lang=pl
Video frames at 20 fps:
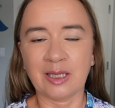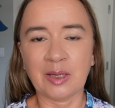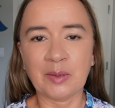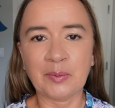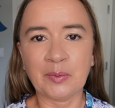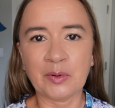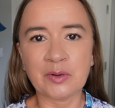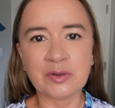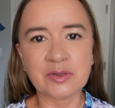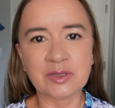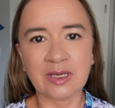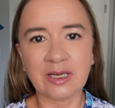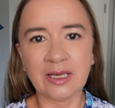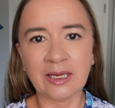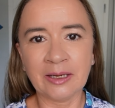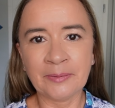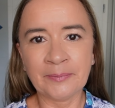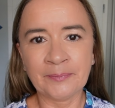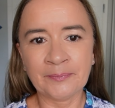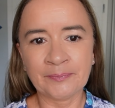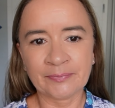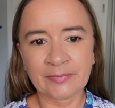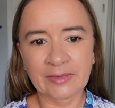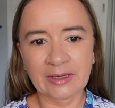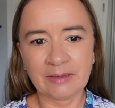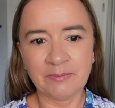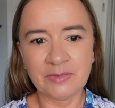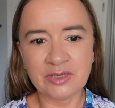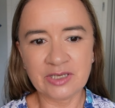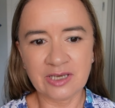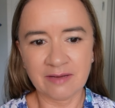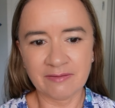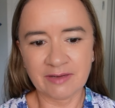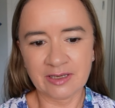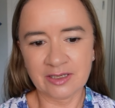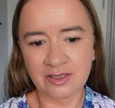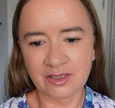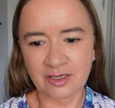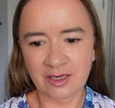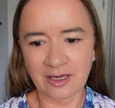na polski. Myślę
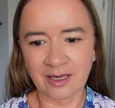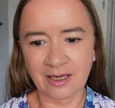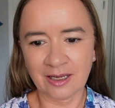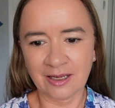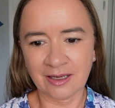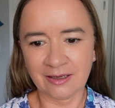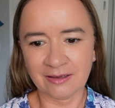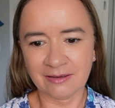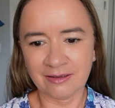więc, że